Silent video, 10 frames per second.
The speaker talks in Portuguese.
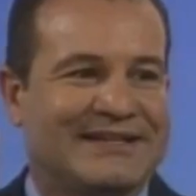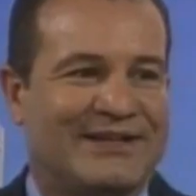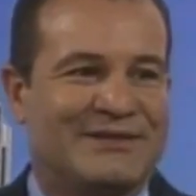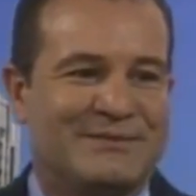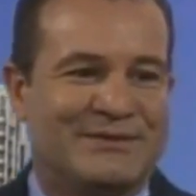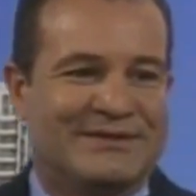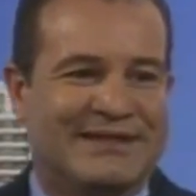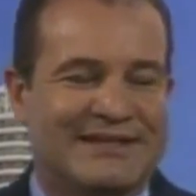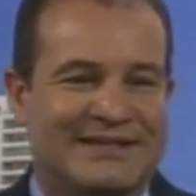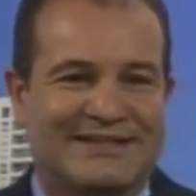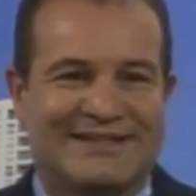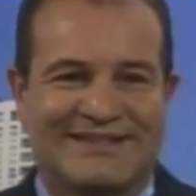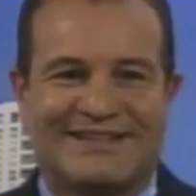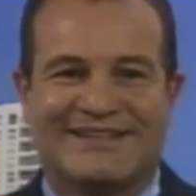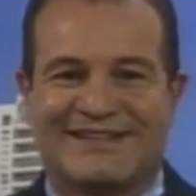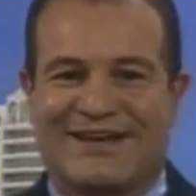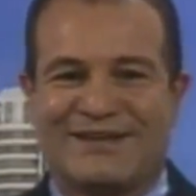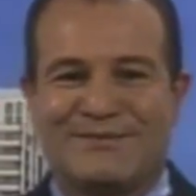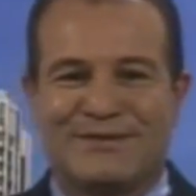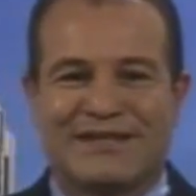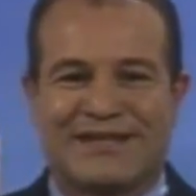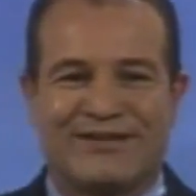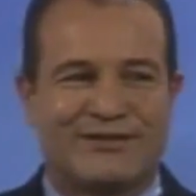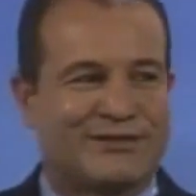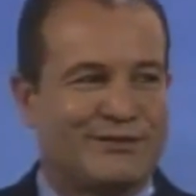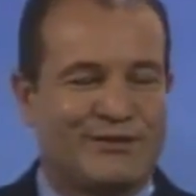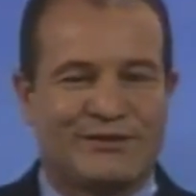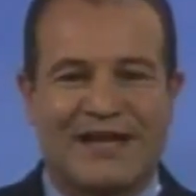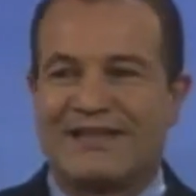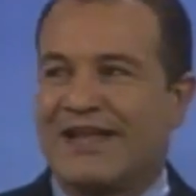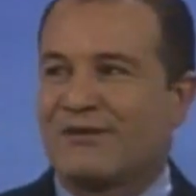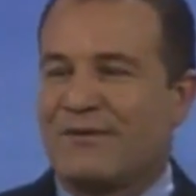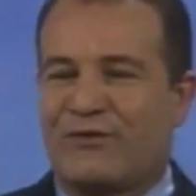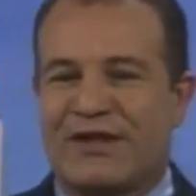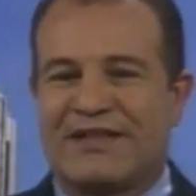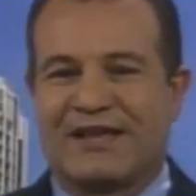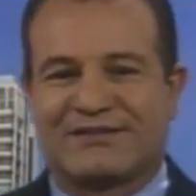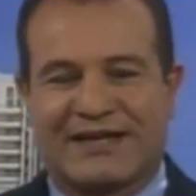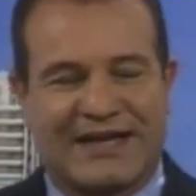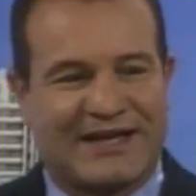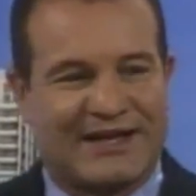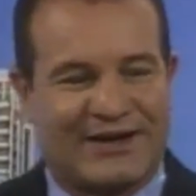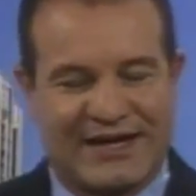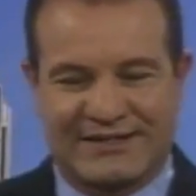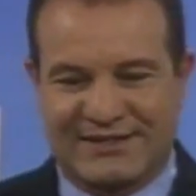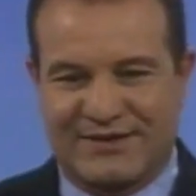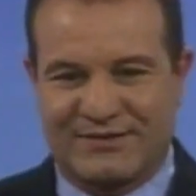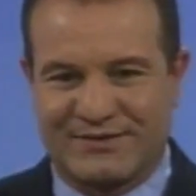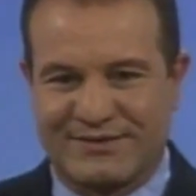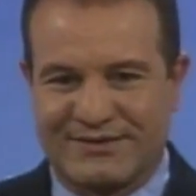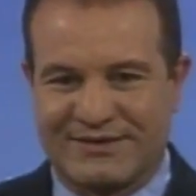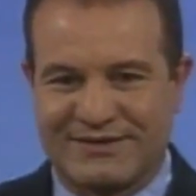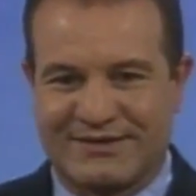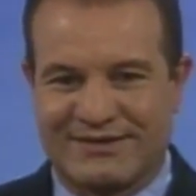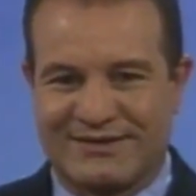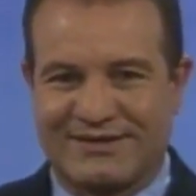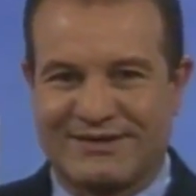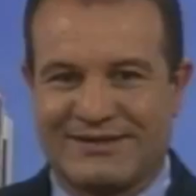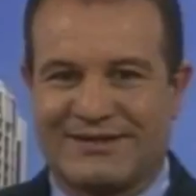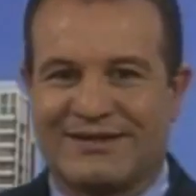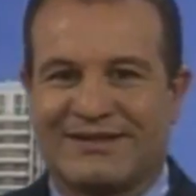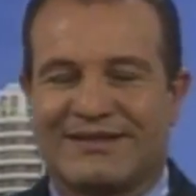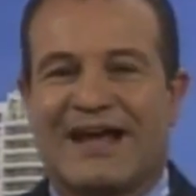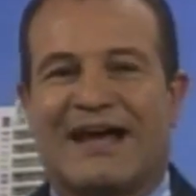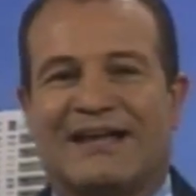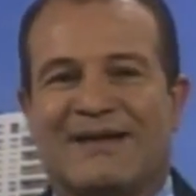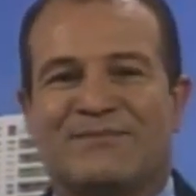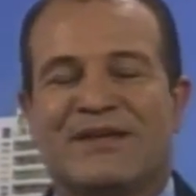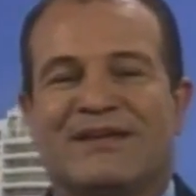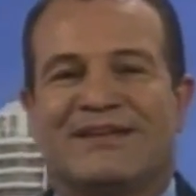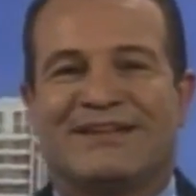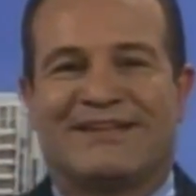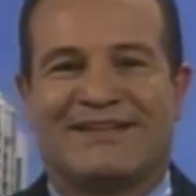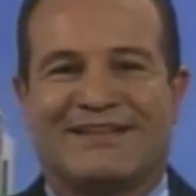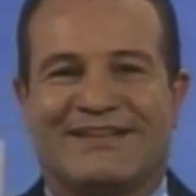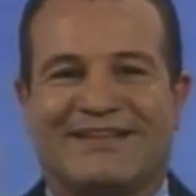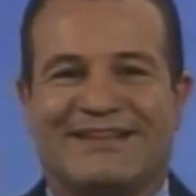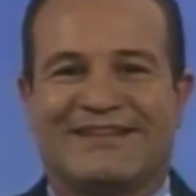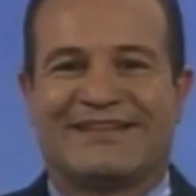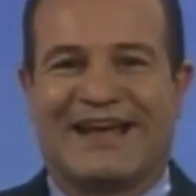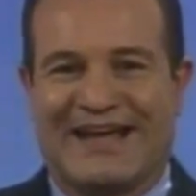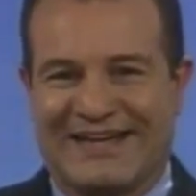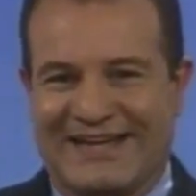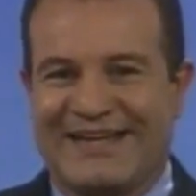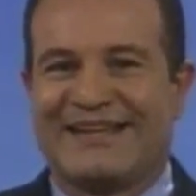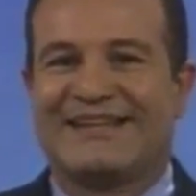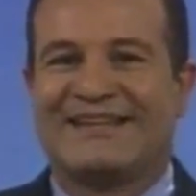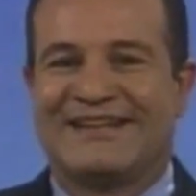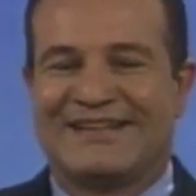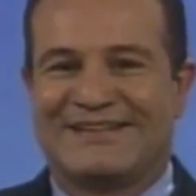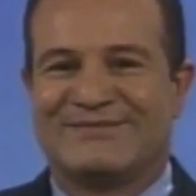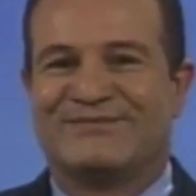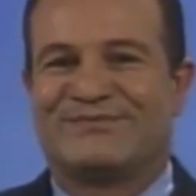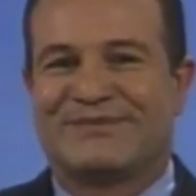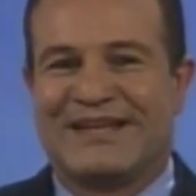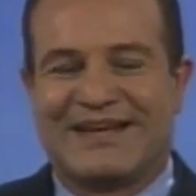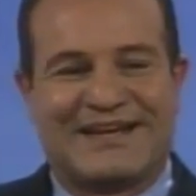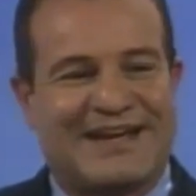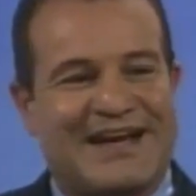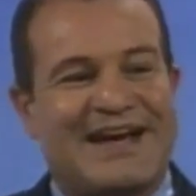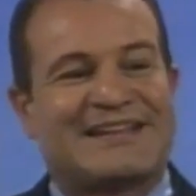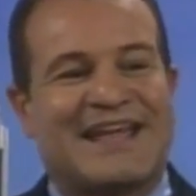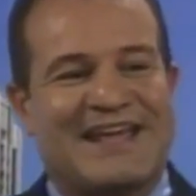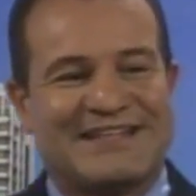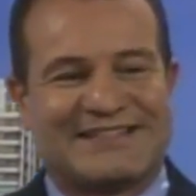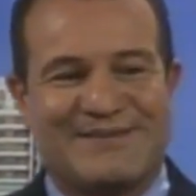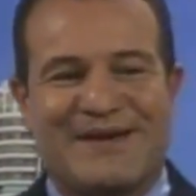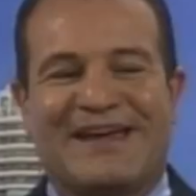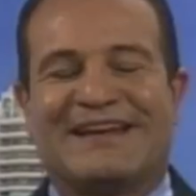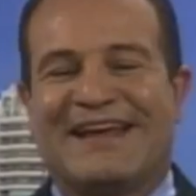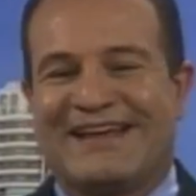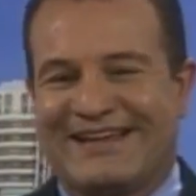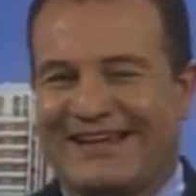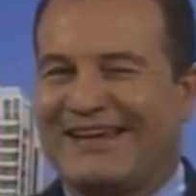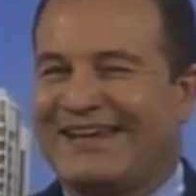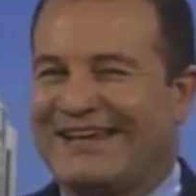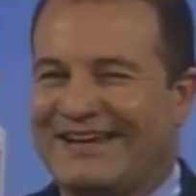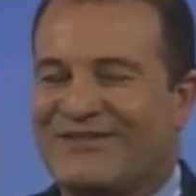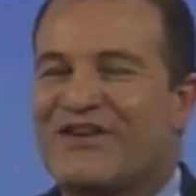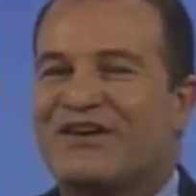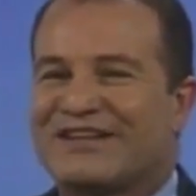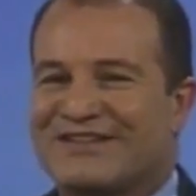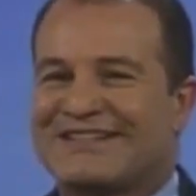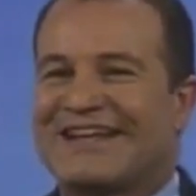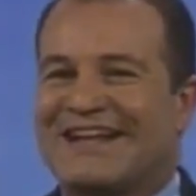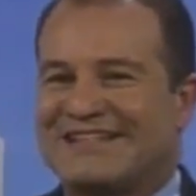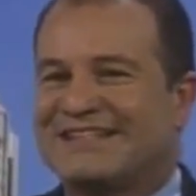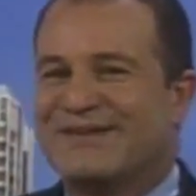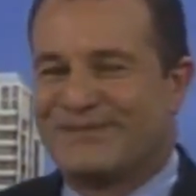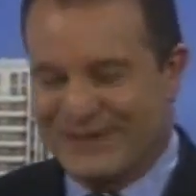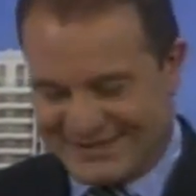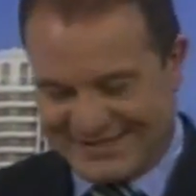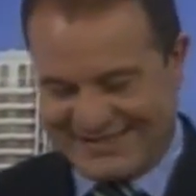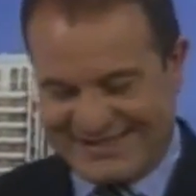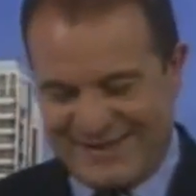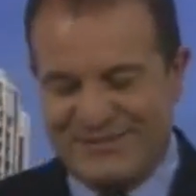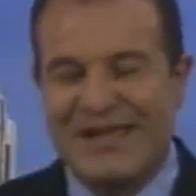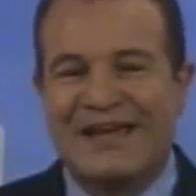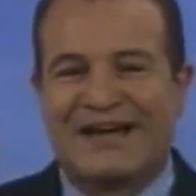Todo mundo, né? Todo mundo aqui no estúdio. Aí como é que foi dentro daquela reação? Tá, né? Tá, né? Ah, tem isso também, né? E, vou contar o um segredinho depois aí, né?